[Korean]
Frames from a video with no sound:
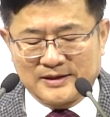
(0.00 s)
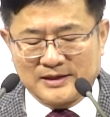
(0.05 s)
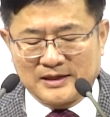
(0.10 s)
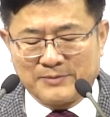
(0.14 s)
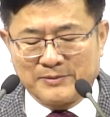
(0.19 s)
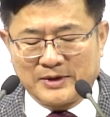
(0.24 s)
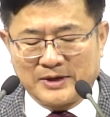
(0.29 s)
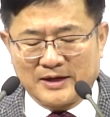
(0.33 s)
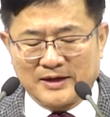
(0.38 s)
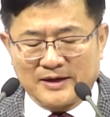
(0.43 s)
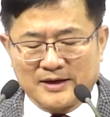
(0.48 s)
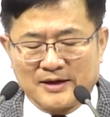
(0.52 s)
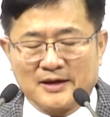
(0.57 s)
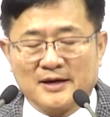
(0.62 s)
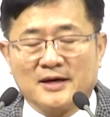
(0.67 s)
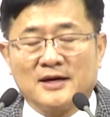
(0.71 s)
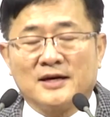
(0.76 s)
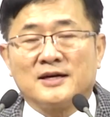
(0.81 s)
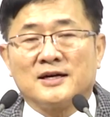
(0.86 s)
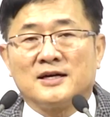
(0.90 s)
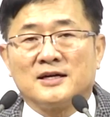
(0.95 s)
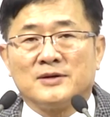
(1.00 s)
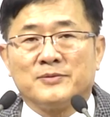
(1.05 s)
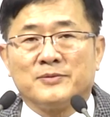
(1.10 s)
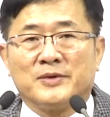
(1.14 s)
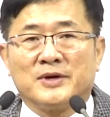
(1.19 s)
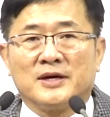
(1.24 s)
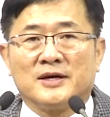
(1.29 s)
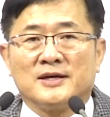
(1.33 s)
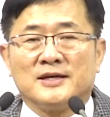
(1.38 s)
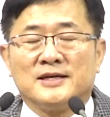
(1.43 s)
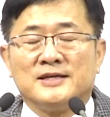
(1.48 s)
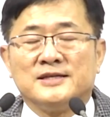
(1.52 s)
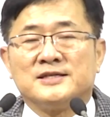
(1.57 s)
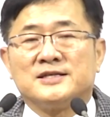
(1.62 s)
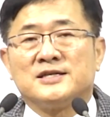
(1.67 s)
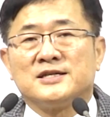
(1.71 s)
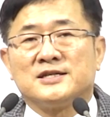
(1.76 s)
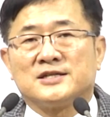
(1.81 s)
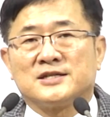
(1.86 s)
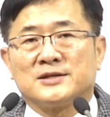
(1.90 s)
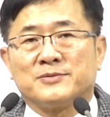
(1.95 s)
이마에 하나님의
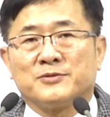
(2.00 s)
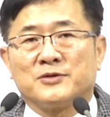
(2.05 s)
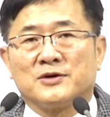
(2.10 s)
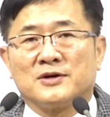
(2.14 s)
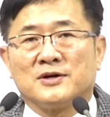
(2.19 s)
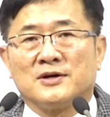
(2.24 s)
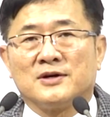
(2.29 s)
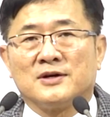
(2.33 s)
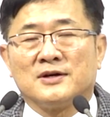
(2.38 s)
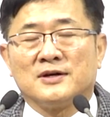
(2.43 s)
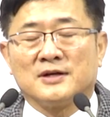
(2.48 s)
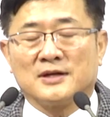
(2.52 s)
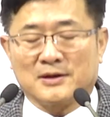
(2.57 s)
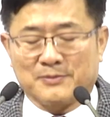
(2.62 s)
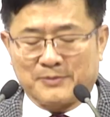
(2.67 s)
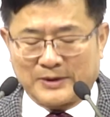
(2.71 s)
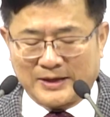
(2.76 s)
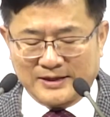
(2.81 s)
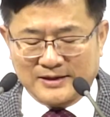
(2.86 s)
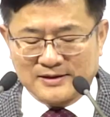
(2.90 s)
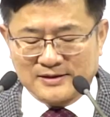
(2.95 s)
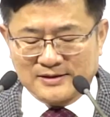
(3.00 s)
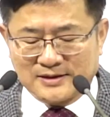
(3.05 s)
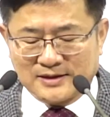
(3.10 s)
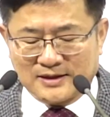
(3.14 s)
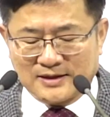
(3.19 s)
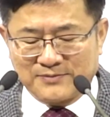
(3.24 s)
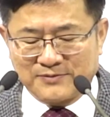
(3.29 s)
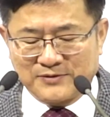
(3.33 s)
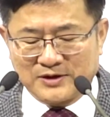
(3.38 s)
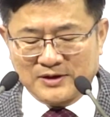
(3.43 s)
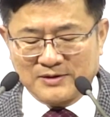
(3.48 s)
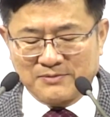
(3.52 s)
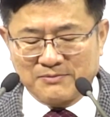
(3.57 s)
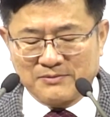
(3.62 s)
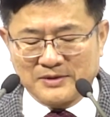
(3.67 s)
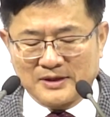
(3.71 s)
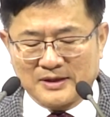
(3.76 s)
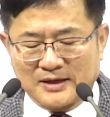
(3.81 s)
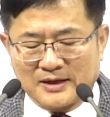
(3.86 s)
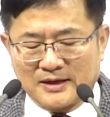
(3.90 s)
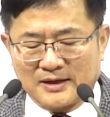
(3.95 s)
인치심을 받은
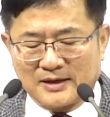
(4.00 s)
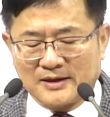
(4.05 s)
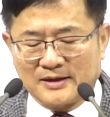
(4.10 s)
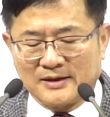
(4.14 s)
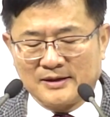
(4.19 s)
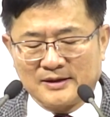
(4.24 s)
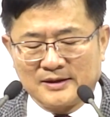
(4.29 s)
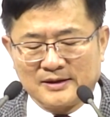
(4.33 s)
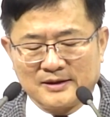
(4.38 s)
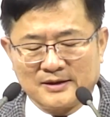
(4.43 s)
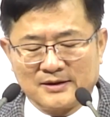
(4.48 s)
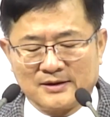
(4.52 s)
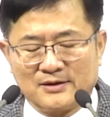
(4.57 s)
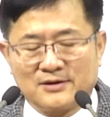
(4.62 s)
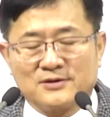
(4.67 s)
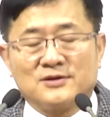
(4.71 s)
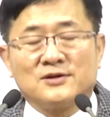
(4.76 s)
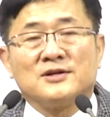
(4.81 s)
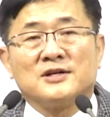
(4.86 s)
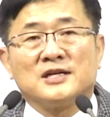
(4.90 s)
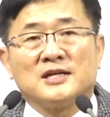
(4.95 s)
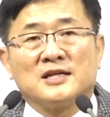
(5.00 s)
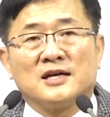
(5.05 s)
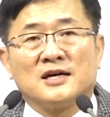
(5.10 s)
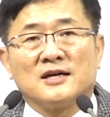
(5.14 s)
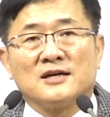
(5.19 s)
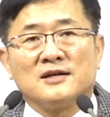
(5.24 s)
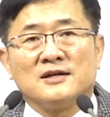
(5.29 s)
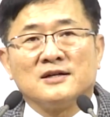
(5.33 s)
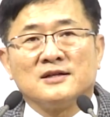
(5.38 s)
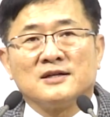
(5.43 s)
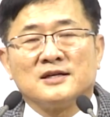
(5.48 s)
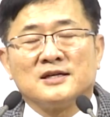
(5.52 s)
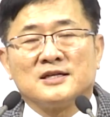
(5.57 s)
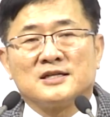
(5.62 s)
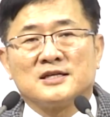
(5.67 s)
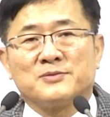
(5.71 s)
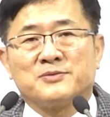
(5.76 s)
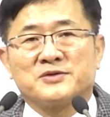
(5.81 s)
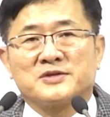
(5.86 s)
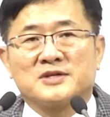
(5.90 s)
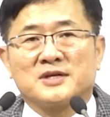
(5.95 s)
사람들입니다. 어떤 이단은 이
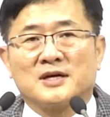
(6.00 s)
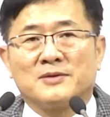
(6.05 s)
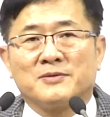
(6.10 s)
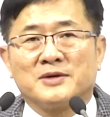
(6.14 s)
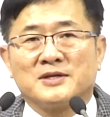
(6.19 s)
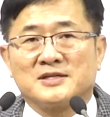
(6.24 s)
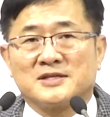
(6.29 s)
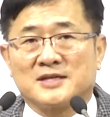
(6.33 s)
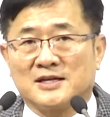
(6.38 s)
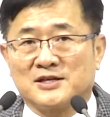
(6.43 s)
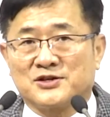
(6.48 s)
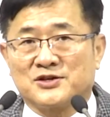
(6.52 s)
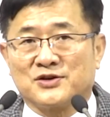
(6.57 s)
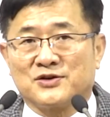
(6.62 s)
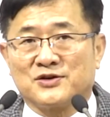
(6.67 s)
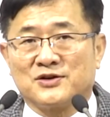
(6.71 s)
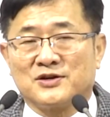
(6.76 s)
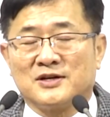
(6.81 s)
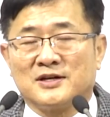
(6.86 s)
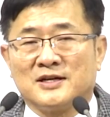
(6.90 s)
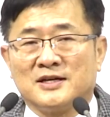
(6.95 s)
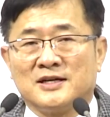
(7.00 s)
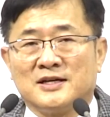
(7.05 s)
14만 4천을